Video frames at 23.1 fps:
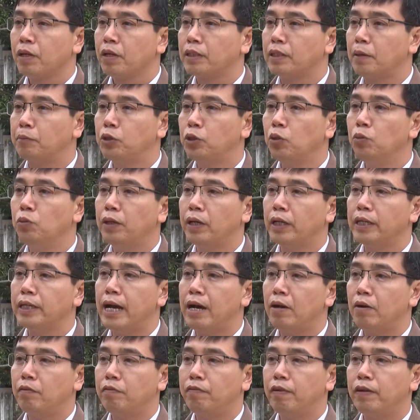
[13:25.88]
Tập trung lãnh
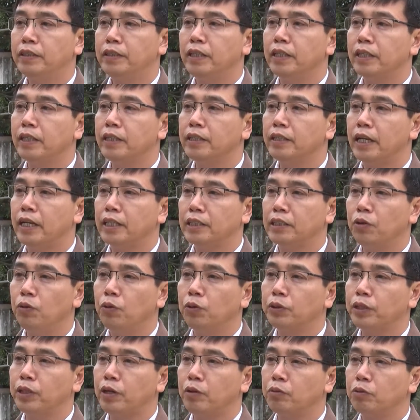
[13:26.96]
đạo phát triển kinh tế xã
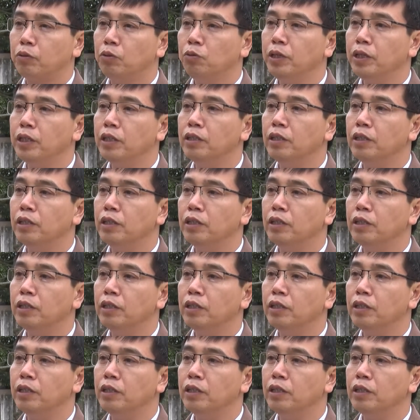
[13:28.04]
hội theo đúng định